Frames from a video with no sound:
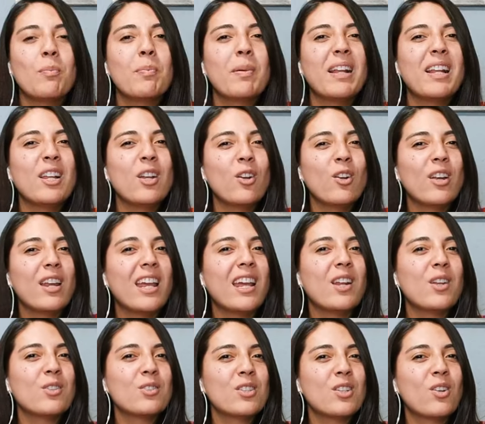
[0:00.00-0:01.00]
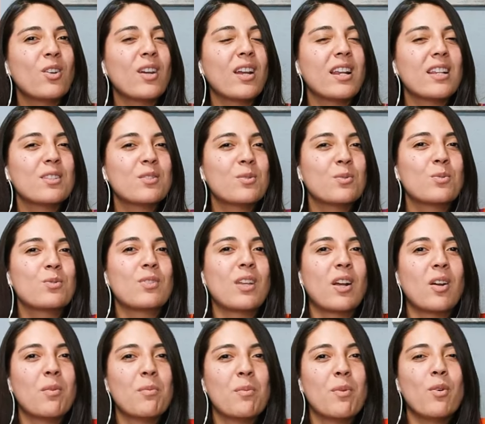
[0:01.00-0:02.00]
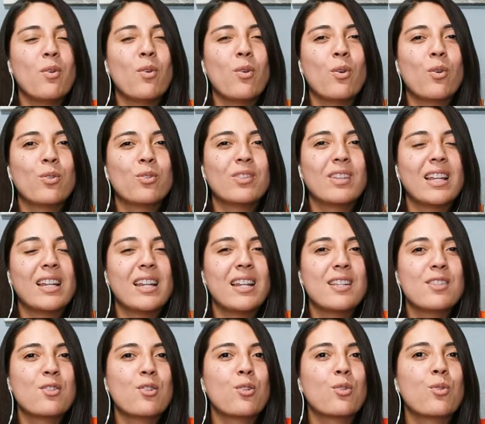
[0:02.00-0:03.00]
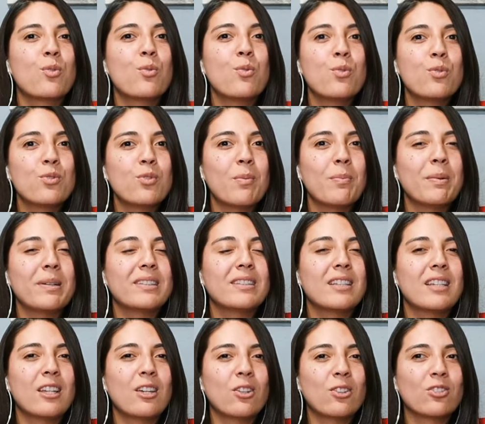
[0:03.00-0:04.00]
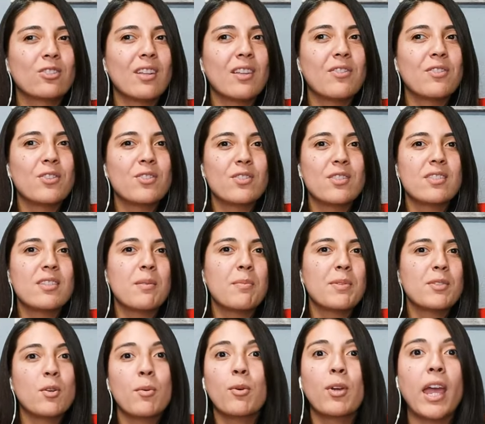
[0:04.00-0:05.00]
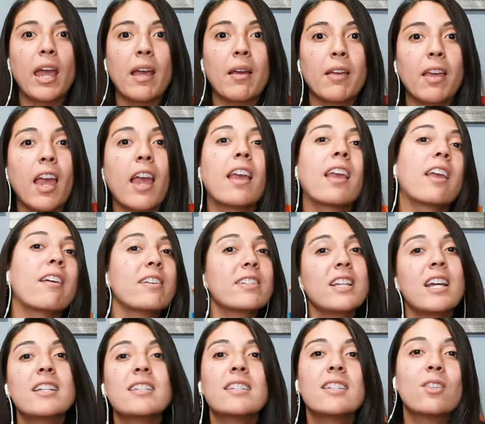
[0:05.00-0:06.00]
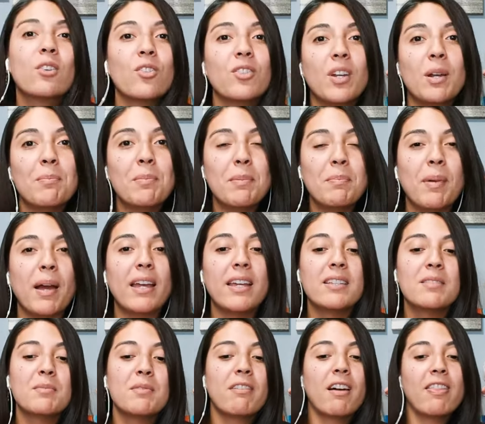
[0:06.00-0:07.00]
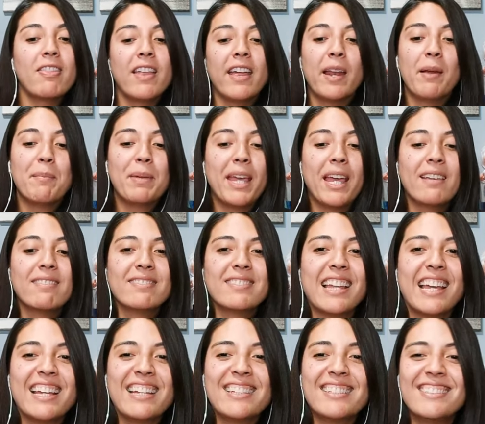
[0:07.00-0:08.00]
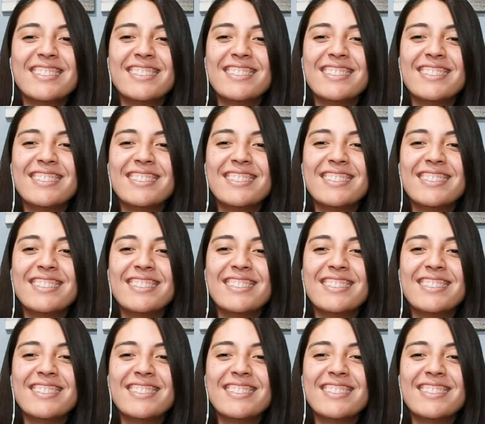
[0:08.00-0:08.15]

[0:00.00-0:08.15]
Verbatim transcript: peleoneros, sino que les gusta como tener ese orgullo patriota, entonces siempre es como, ¿qué? ¿Qué? ¿Qué vas a decir contra mi país, mi bandera, mi gente?